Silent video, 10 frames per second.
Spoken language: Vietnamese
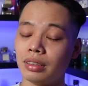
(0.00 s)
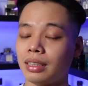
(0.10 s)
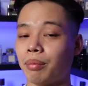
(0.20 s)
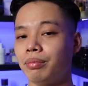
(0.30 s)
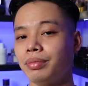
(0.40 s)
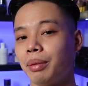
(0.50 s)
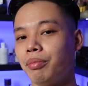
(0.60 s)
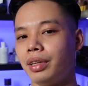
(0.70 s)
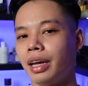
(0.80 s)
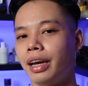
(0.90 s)
nhắm
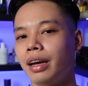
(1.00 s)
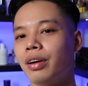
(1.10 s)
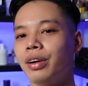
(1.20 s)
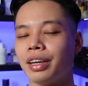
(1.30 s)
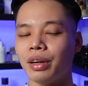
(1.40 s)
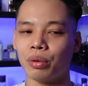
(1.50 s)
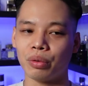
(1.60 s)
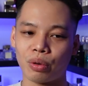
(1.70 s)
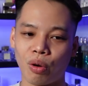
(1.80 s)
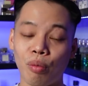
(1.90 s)
nhăm nhe hơi kiểu
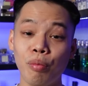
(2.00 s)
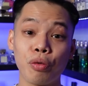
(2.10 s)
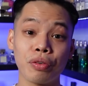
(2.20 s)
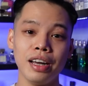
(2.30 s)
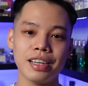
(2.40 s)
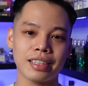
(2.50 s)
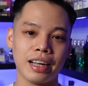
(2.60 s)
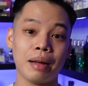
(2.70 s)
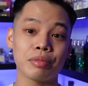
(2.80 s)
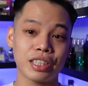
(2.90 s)
có mục đích
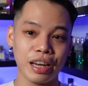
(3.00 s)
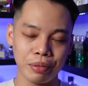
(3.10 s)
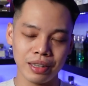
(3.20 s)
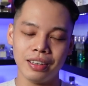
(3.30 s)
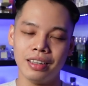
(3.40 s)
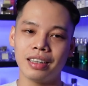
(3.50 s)
sẽ làm sếp ấy